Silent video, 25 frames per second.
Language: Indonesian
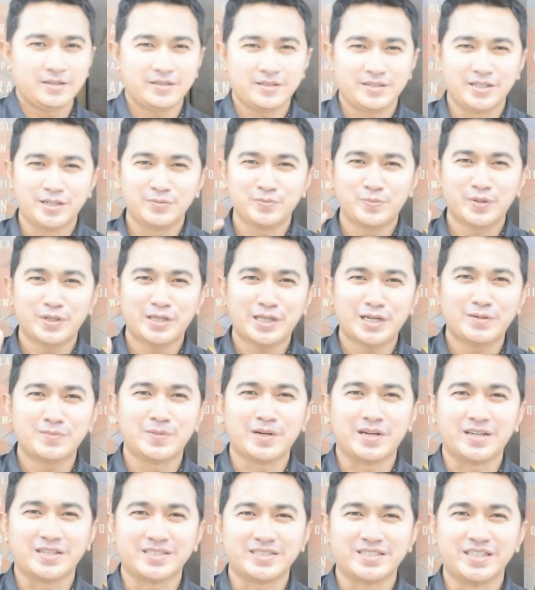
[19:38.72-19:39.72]
Yang
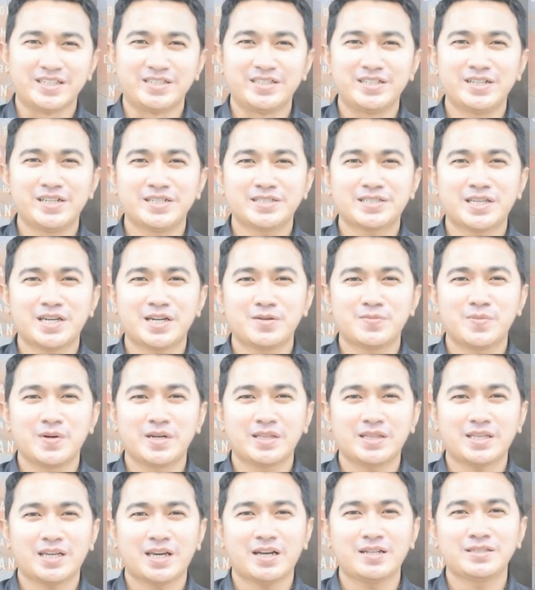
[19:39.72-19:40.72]
pertama, jadilah sahabat
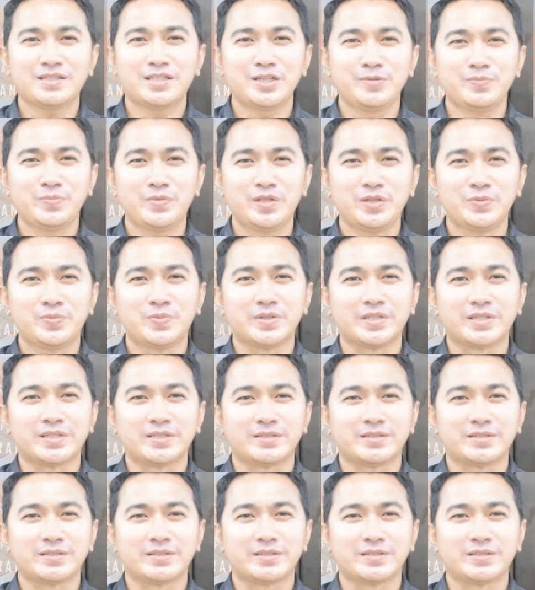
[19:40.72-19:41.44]
Kaltim TV.